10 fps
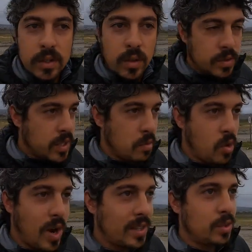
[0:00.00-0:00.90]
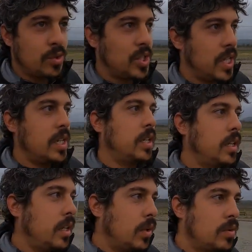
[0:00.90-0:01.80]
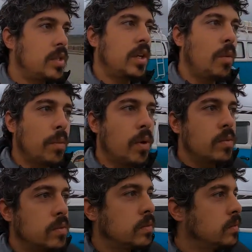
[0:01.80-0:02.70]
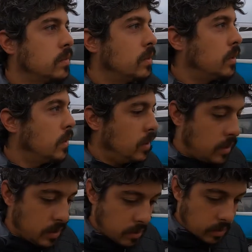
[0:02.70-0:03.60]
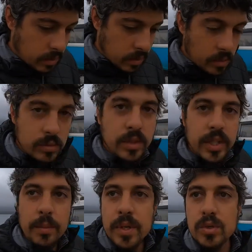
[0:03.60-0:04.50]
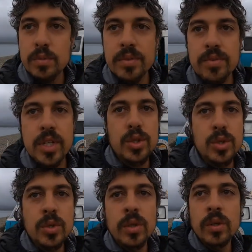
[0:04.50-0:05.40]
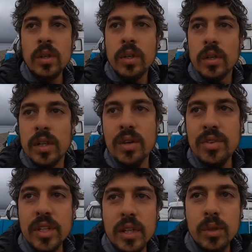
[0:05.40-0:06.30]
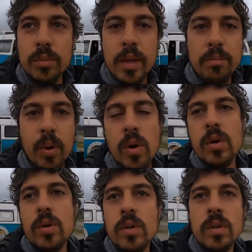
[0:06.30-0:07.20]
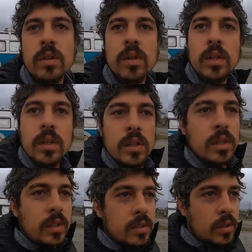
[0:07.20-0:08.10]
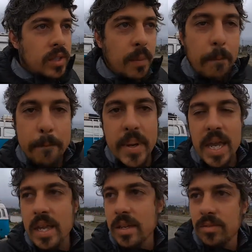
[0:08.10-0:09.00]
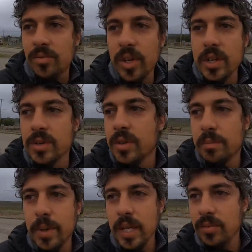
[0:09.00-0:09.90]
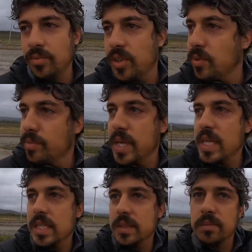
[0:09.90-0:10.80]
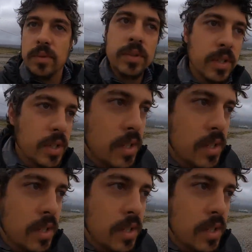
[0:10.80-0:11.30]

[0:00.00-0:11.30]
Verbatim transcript: Conseguimos 4G aqui com sinal bom. Então vai dar para subir vídeo. Tá ventando bem pouco, só que tá bem frio, bem frio mesmo.